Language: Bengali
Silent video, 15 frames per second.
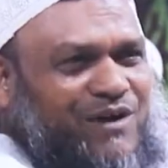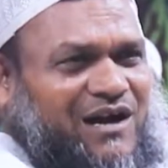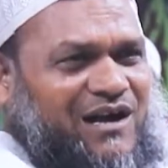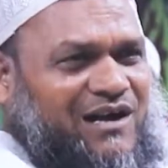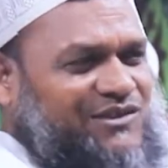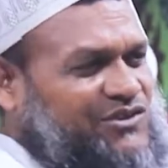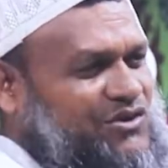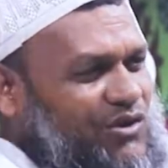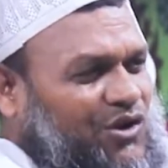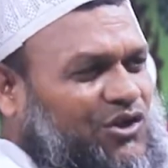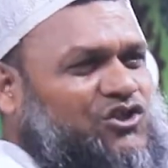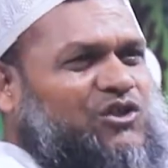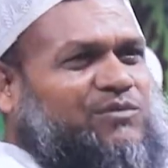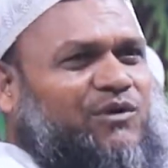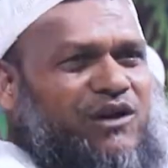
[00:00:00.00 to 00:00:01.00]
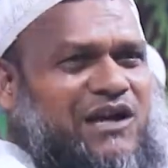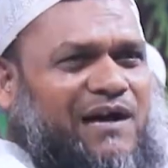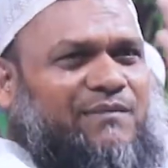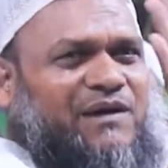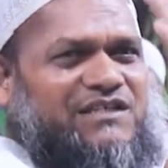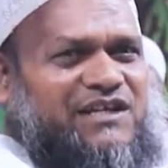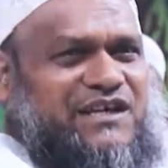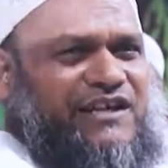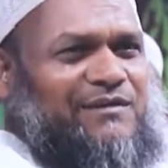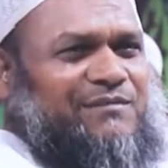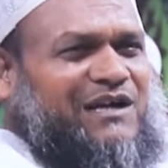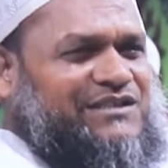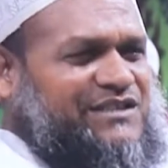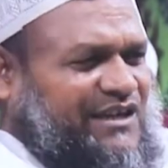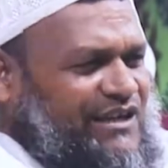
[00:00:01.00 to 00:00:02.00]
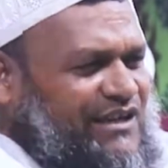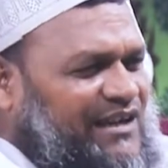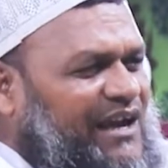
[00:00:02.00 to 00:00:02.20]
মাস রজব রামাজানের মাঝে